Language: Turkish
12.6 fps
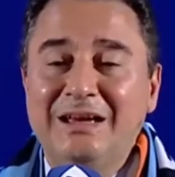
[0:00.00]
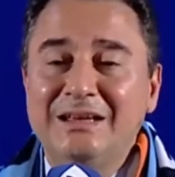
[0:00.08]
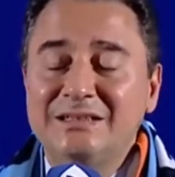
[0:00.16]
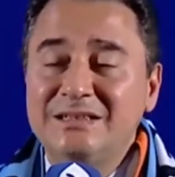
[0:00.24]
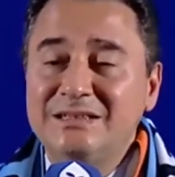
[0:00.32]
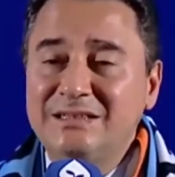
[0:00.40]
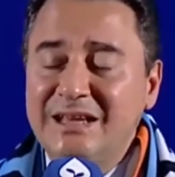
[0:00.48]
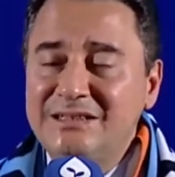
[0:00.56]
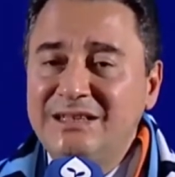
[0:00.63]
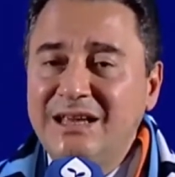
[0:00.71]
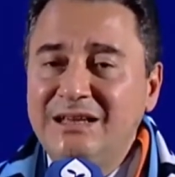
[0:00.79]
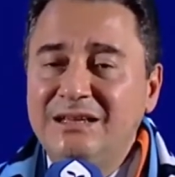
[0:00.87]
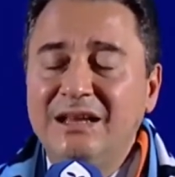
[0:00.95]
Siz
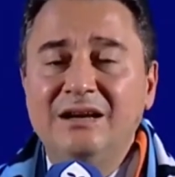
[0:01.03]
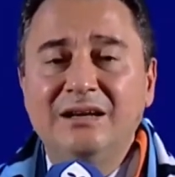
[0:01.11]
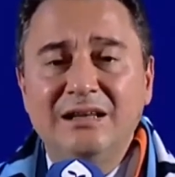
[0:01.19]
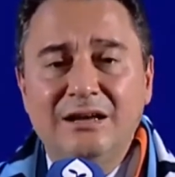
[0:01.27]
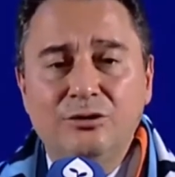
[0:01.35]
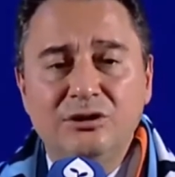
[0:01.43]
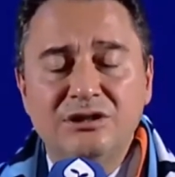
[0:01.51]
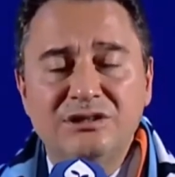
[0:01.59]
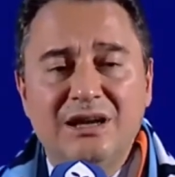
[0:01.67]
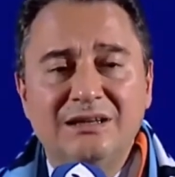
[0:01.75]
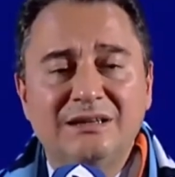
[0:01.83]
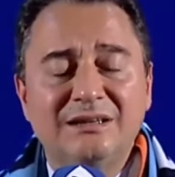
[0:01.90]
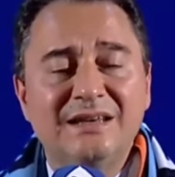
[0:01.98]
desteğin ne kadar
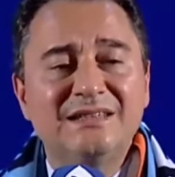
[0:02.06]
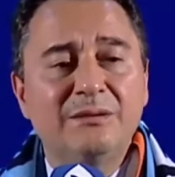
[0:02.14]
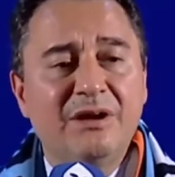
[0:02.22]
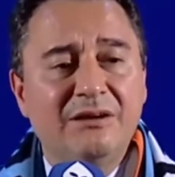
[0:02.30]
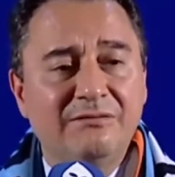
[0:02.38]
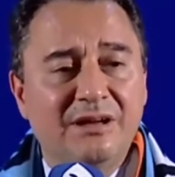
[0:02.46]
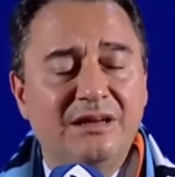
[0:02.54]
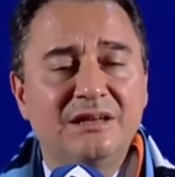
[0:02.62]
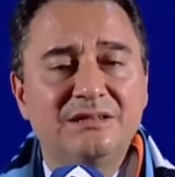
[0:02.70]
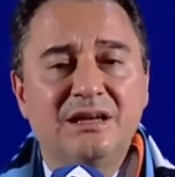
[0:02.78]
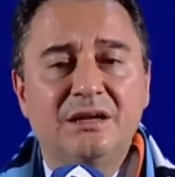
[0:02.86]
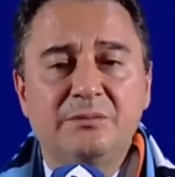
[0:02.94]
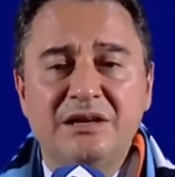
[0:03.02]
olacağını, ne zaman
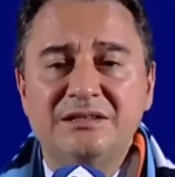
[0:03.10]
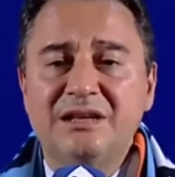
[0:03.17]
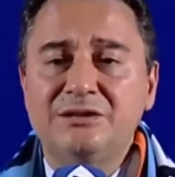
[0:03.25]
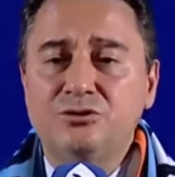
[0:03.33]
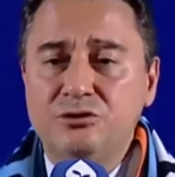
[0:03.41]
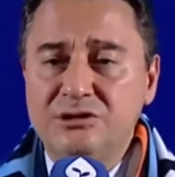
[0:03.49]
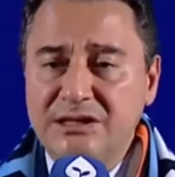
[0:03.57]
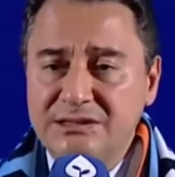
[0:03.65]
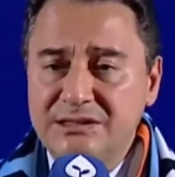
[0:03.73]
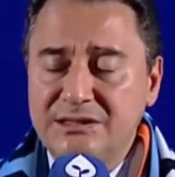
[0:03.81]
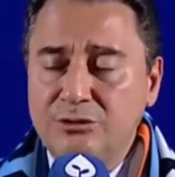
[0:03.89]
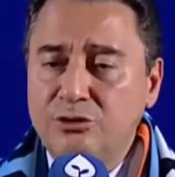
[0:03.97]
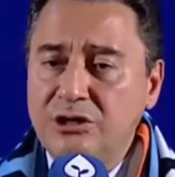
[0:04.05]
verileceğini baştan
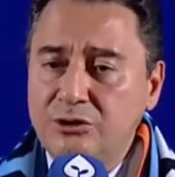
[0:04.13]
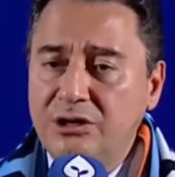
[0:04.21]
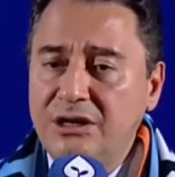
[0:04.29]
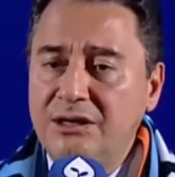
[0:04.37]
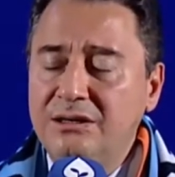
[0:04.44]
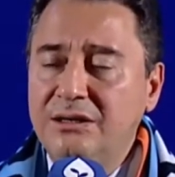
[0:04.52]
söyleyeceksiniz ki ona göre